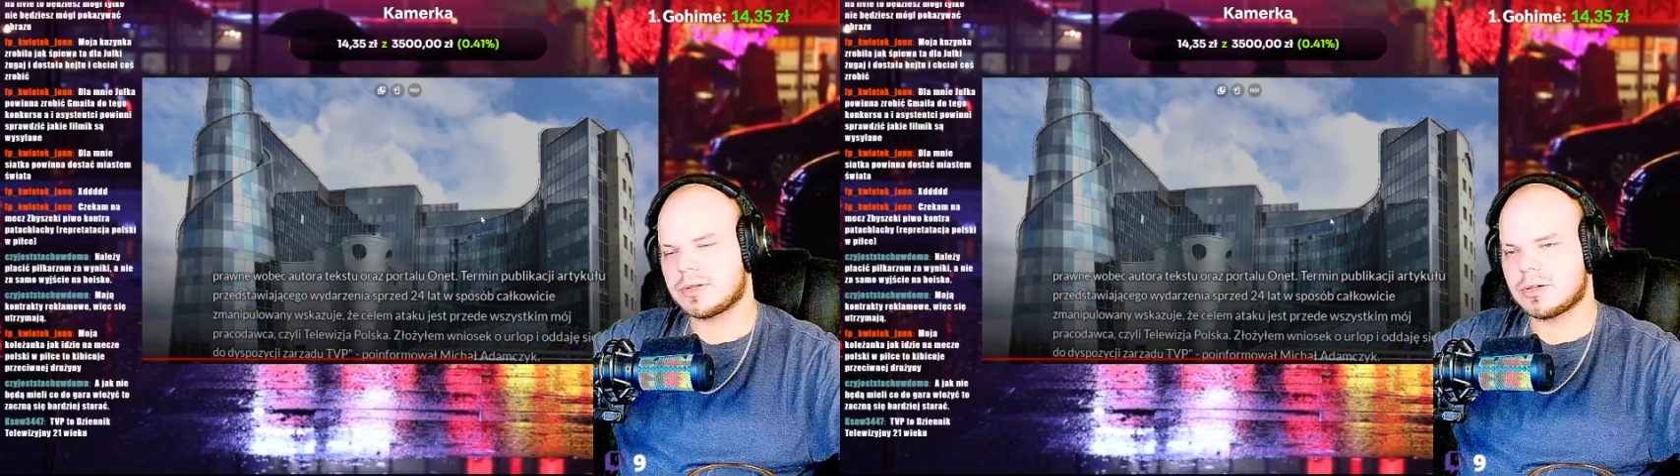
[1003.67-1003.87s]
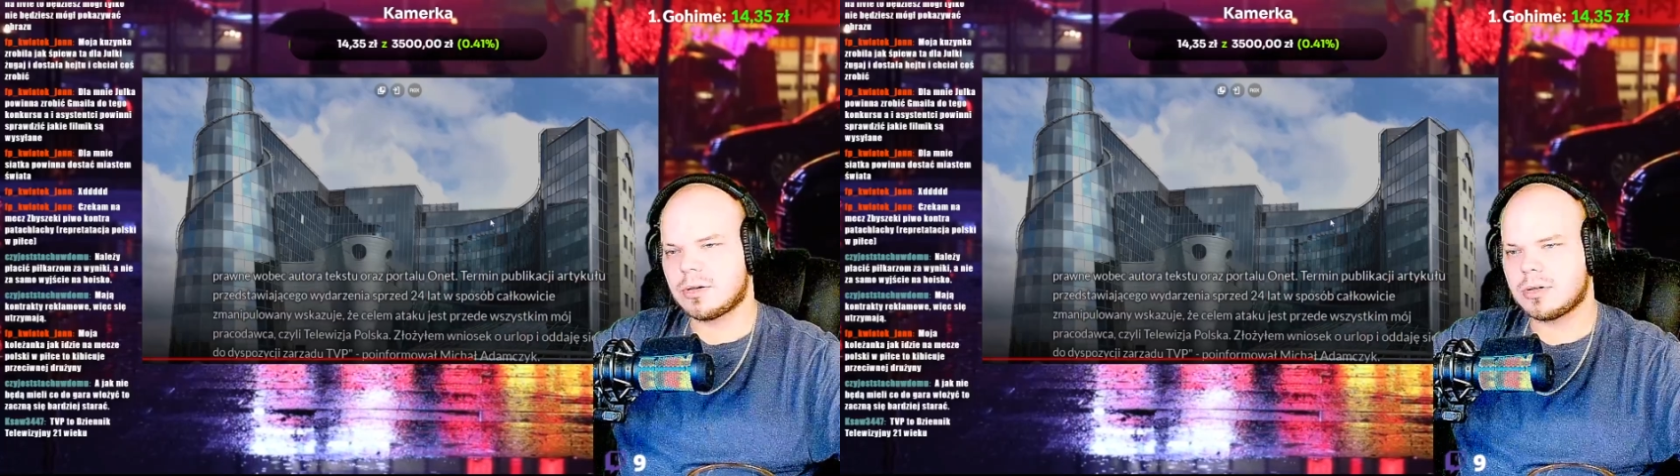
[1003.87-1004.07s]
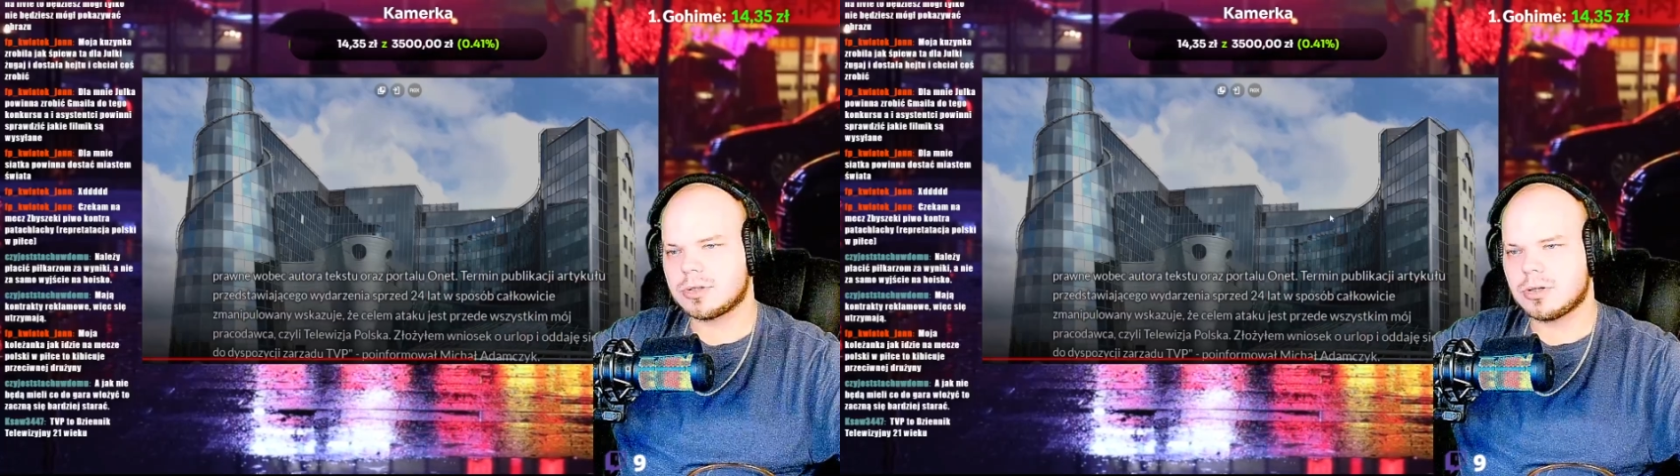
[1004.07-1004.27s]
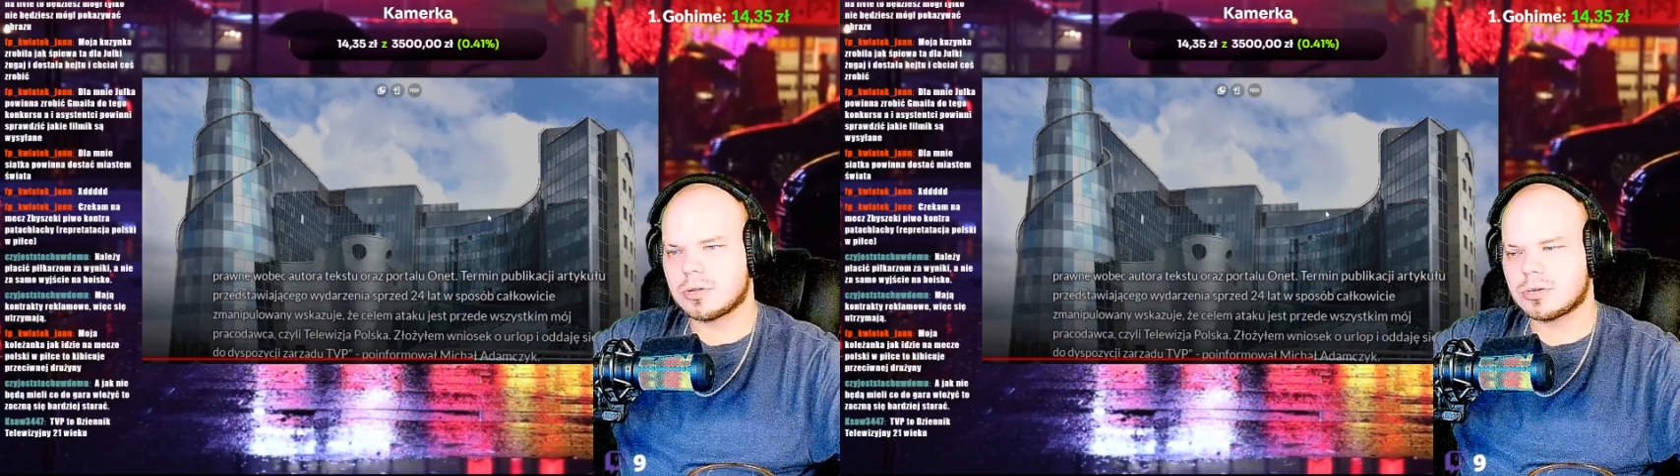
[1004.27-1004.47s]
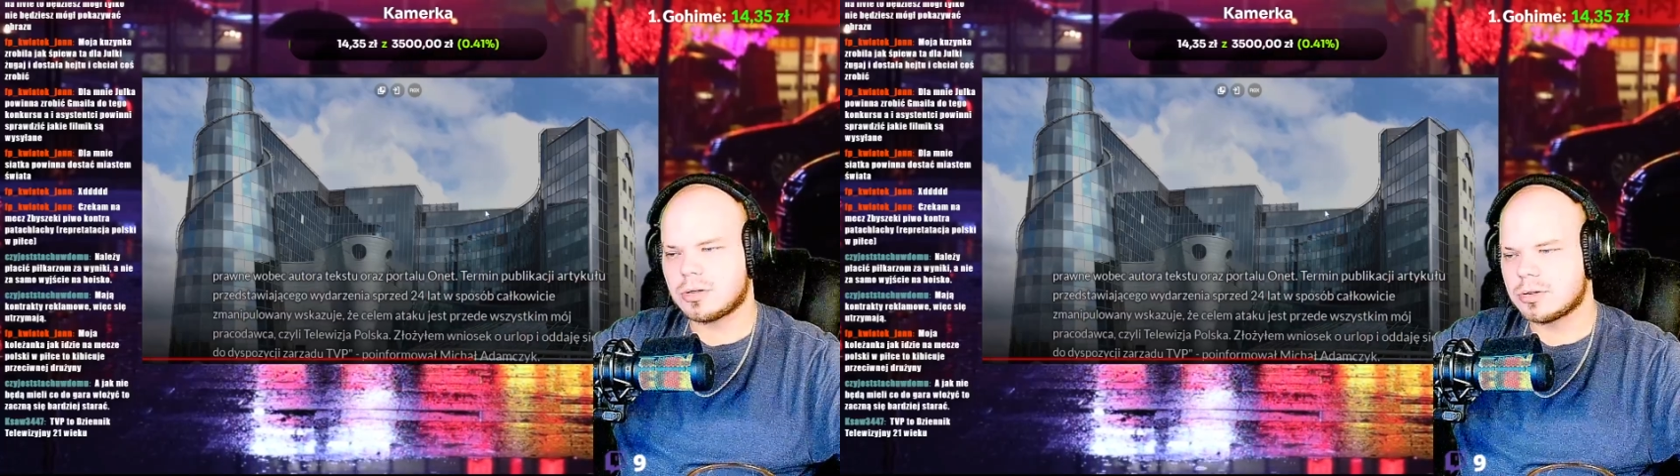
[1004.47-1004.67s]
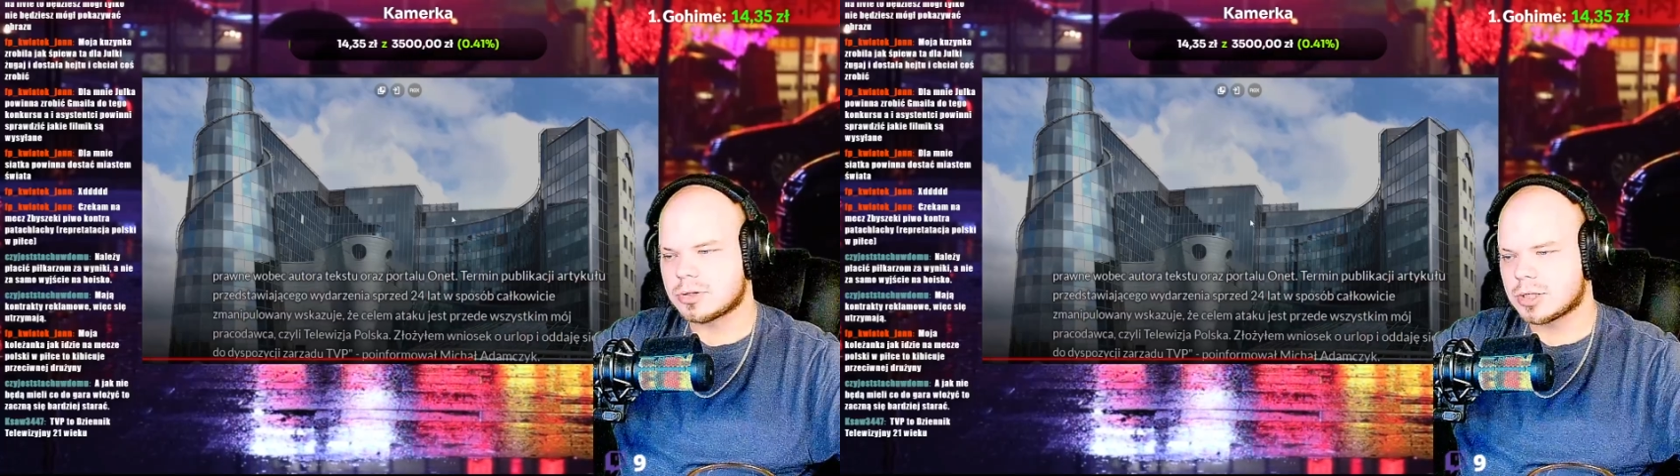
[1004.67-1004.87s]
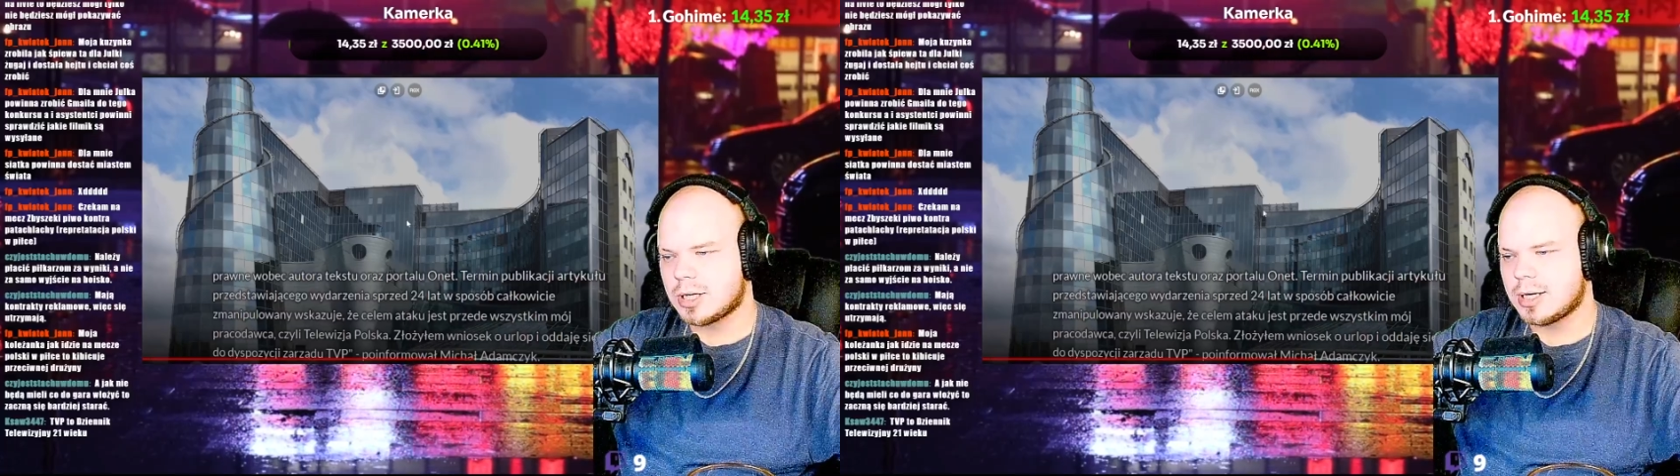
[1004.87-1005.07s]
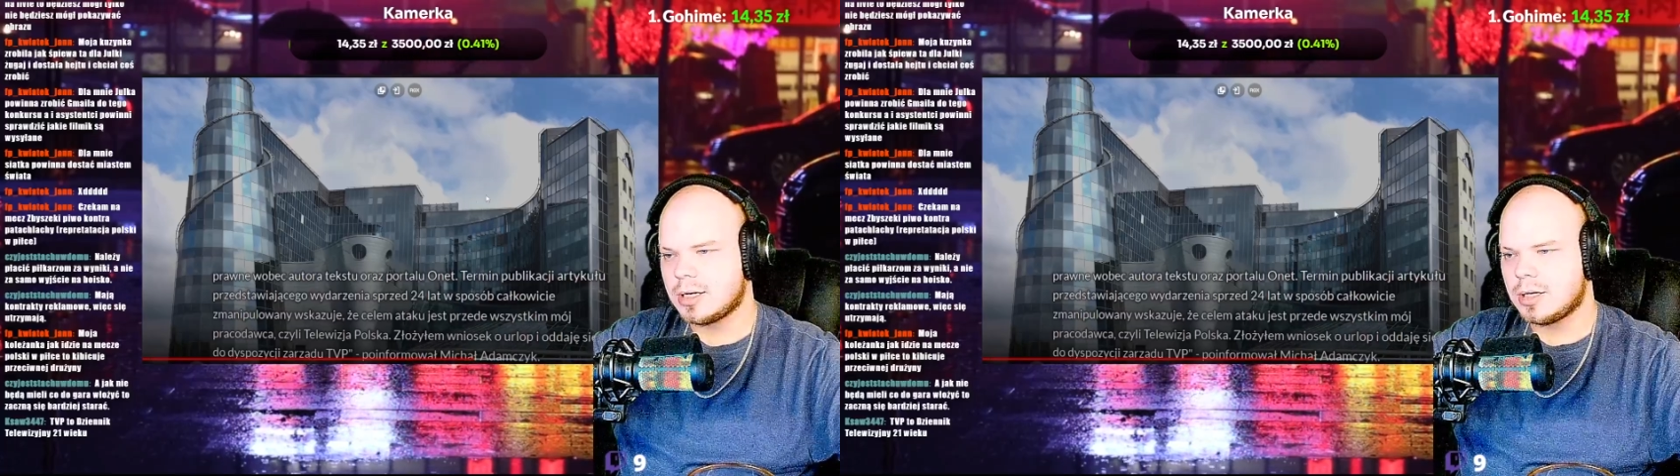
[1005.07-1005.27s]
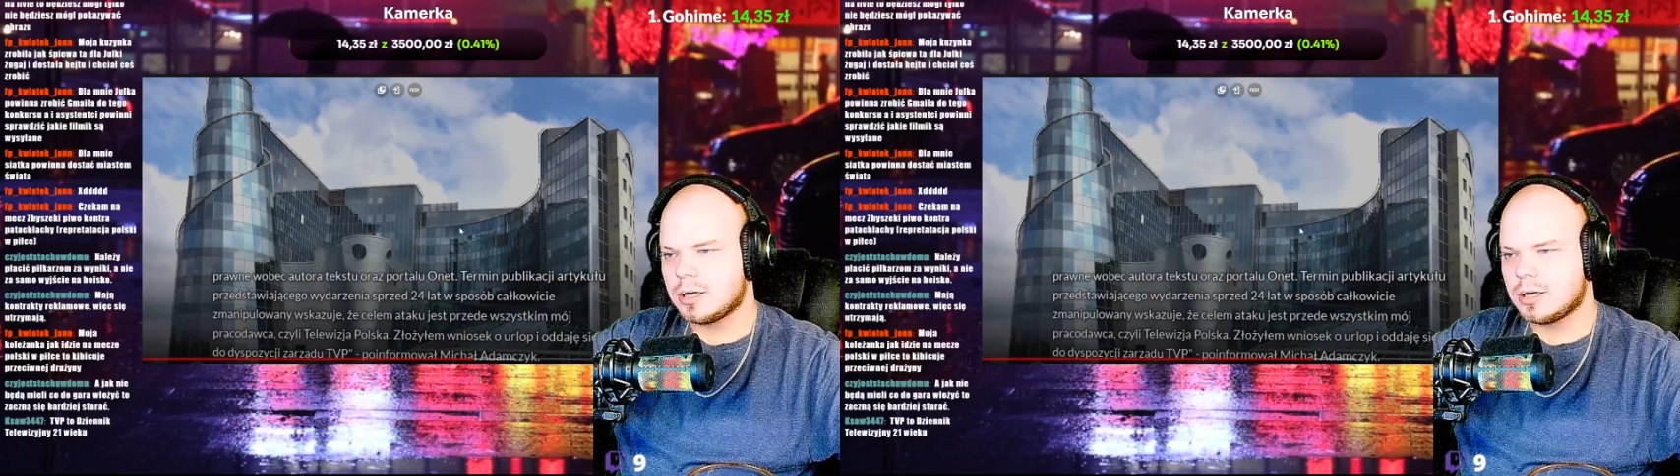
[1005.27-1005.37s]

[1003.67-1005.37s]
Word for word: tylko chodzi o to, że